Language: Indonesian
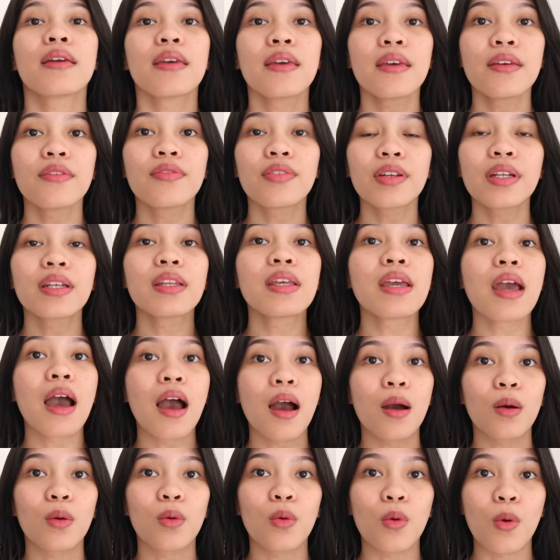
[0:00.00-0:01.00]
Even di
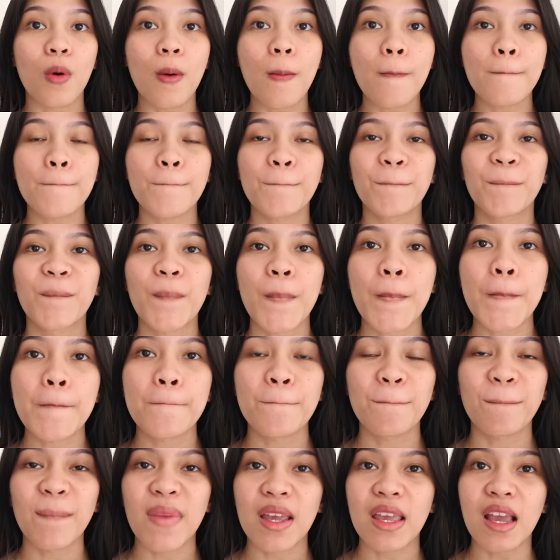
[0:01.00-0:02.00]
aku
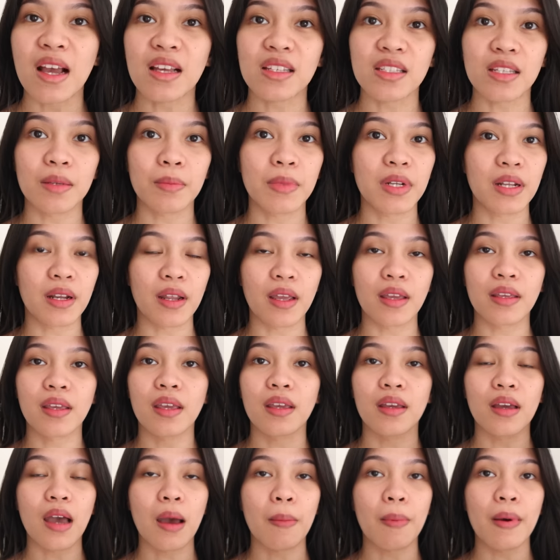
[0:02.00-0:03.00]
yang
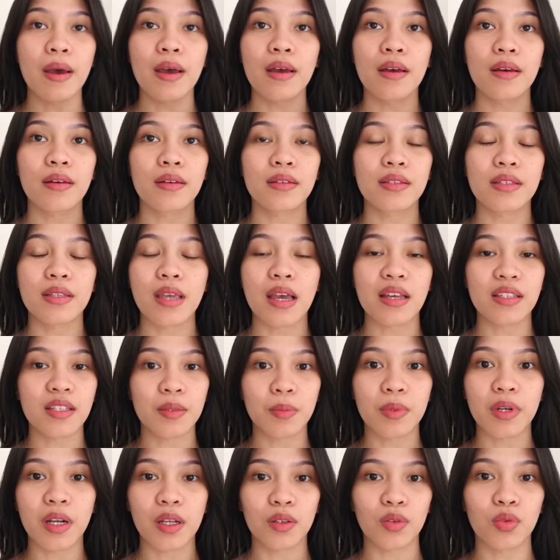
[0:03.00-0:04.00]
sebenarnya apa?
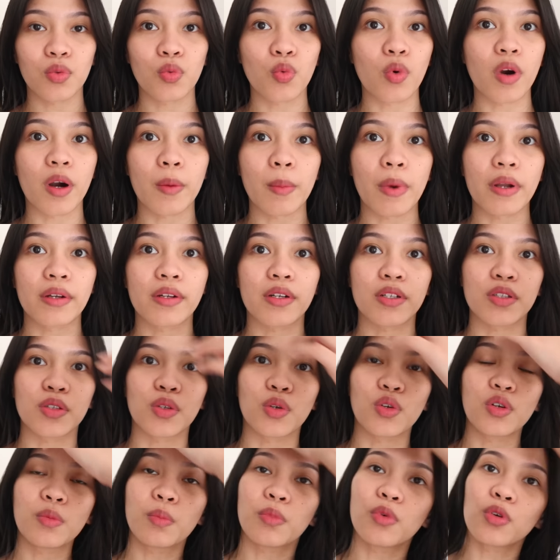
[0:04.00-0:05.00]
Yang sebenarnya tuh warm
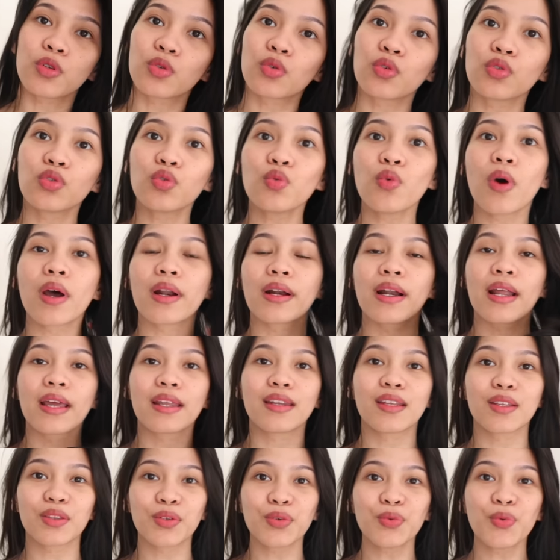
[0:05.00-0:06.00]
undertone, menurutku tuh warna
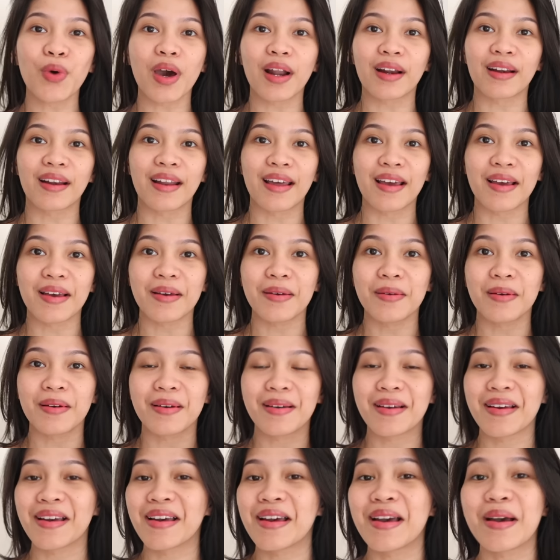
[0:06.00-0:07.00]
ini tuh warna
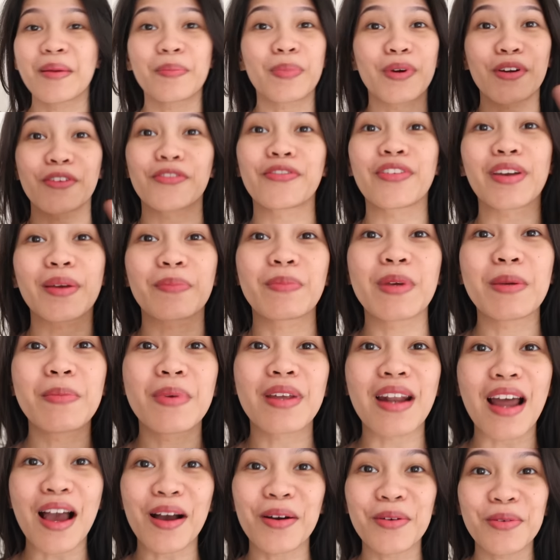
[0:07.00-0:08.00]
perfect
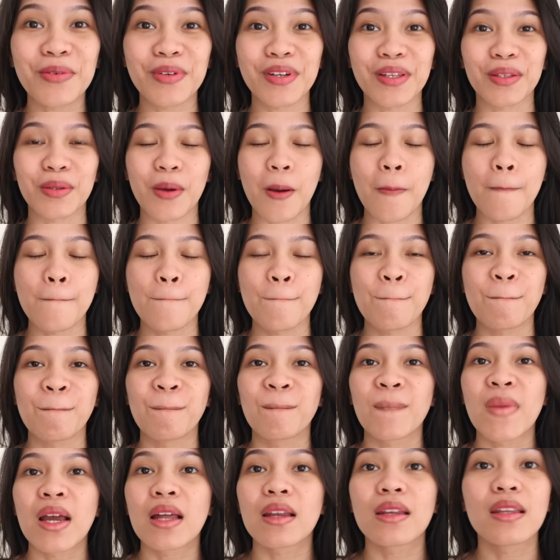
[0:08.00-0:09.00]
bibir aku gitu
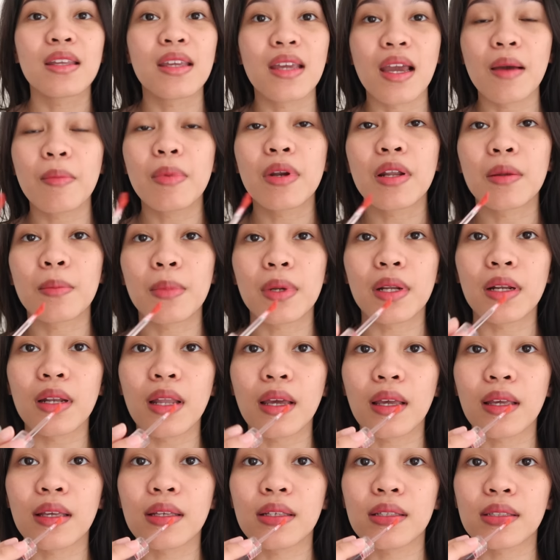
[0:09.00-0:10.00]
dia benar-benar
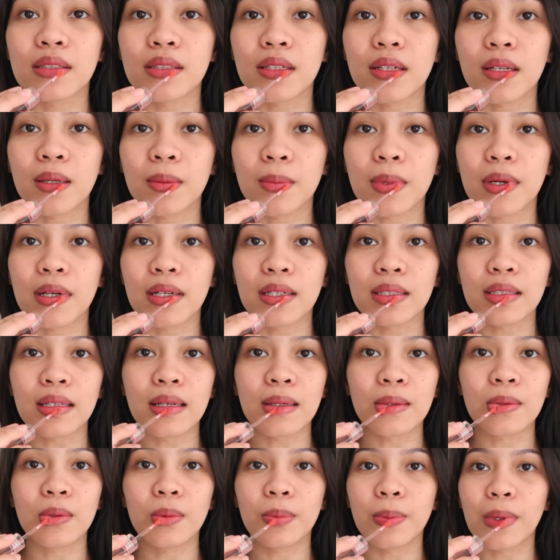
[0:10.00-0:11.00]
lagi sering banget
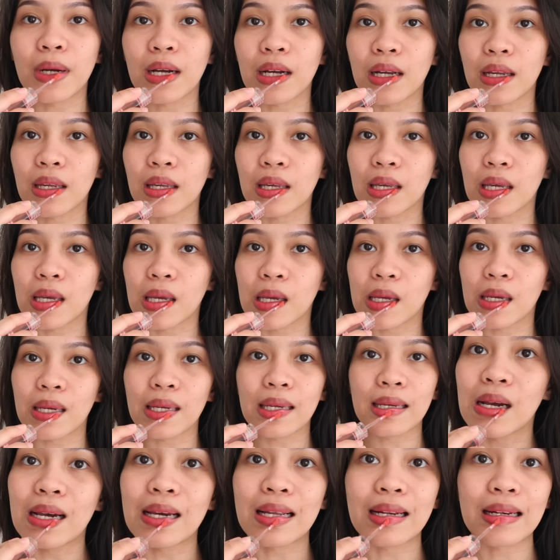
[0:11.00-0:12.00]
aku
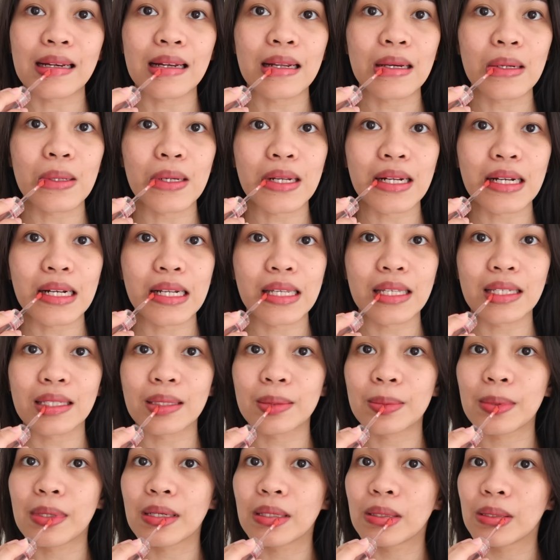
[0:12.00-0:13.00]
pakai karena warnanya
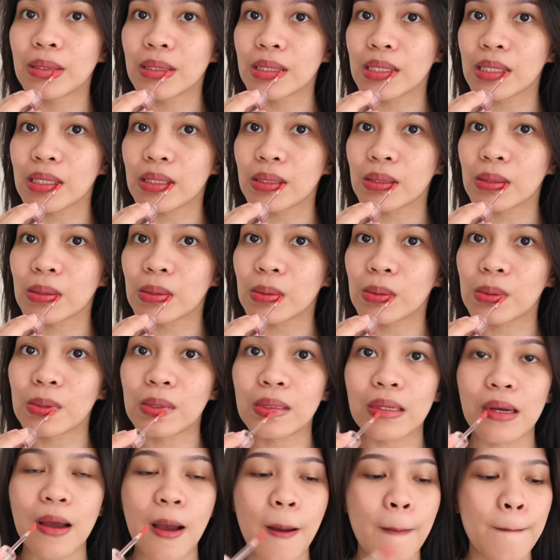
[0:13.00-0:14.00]
sebagus
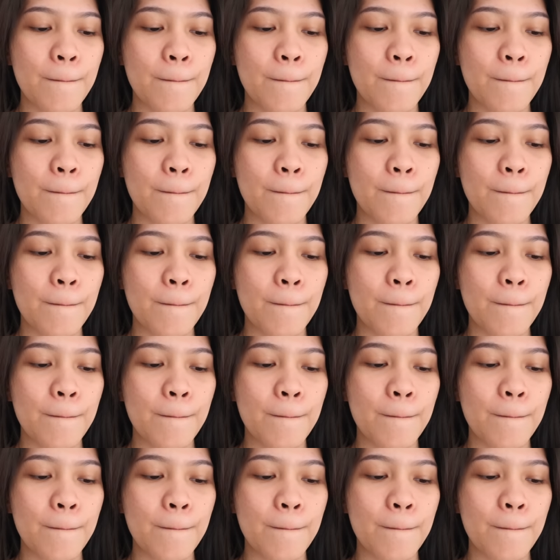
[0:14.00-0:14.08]
itu